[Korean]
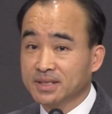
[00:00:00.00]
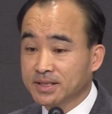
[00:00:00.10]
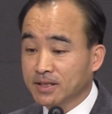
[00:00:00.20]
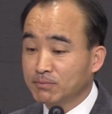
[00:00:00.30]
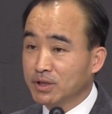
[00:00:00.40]

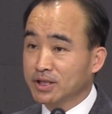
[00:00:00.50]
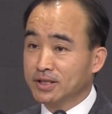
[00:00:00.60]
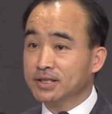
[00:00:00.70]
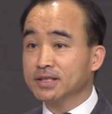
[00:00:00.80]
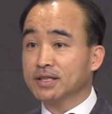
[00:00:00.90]

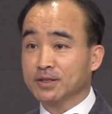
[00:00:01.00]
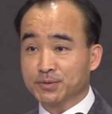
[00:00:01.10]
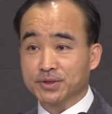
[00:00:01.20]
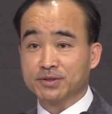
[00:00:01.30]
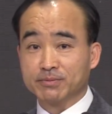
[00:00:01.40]
생명에는 지장이
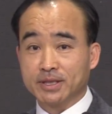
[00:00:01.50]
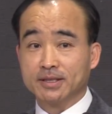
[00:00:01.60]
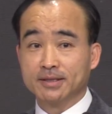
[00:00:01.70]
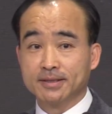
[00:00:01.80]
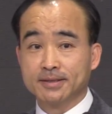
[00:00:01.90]

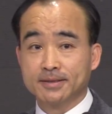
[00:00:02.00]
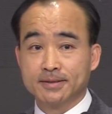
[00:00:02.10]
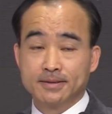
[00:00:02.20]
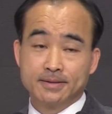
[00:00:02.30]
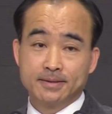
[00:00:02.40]
없었지만
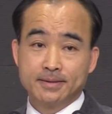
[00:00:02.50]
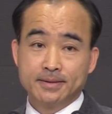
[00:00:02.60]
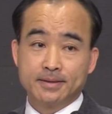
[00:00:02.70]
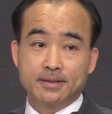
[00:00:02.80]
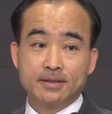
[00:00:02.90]

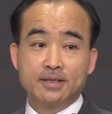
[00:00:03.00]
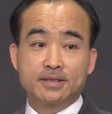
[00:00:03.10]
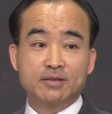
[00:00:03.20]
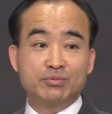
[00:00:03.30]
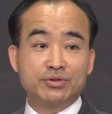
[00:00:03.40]

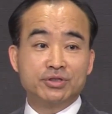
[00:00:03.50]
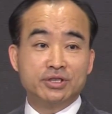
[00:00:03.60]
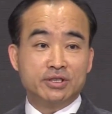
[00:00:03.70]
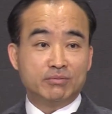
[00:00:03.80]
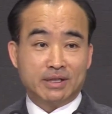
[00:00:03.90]
어디서
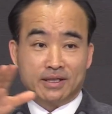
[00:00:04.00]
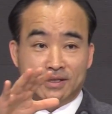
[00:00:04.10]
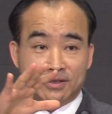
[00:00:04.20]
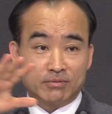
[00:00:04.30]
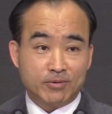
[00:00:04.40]
무슨 일을
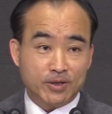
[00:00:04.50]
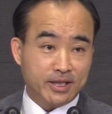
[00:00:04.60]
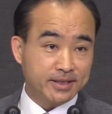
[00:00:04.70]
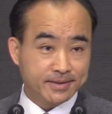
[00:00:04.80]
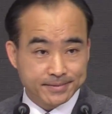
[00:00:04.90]
만날지를
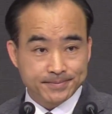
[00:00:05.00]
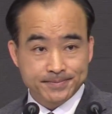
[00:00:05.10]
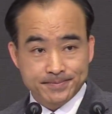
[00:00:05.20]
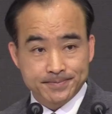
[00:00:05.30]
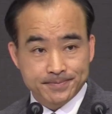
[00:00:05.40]
몰라요.
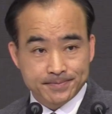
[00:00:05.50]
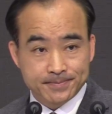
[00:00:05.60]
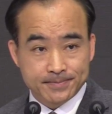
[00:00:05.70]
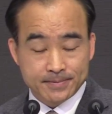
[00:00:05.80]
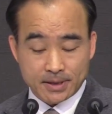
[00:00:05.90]

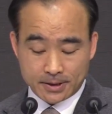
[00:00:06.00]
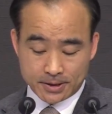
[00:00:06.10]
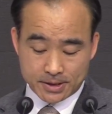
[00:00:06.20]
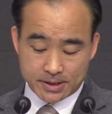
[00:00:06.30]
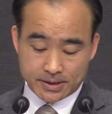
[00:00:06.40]

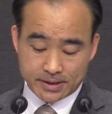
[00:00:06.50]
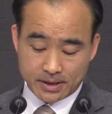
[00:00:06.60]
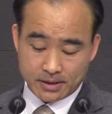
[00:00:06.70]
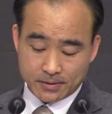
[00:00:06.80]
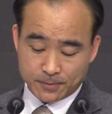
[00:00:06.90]
이런
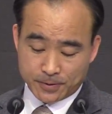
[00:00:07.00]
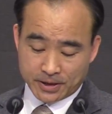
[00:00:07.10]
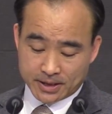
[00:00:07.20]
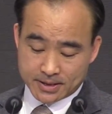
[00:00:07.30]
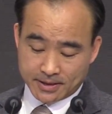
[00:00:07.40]
시대에
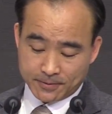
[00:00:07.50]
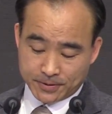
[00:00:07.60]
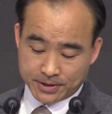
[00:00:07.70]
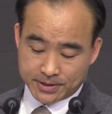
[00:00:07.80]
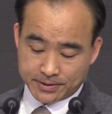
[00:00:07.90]
우리가
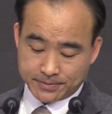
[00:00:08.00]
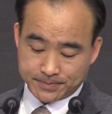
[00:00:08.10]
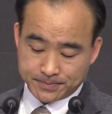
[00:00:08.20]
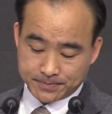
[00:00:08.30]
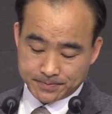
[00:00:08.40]
살고 있어요.
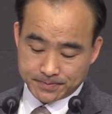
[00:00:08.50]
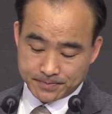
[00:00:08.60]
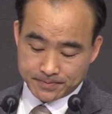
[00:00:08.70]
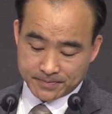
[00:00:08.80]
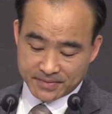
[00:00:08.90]

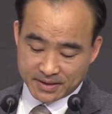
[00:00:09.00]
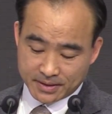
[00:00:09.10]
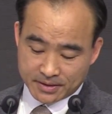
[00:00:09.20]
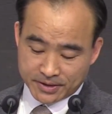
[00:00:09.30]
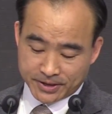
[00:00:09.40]

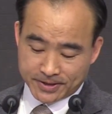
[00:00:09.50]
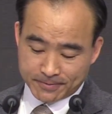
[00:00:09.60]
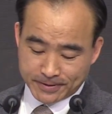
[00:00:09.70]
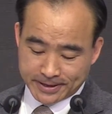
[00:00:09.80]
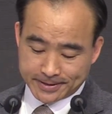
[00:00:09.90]
그렇기
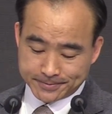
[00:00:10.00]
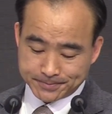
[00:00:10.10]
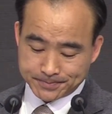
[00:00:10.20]
때문에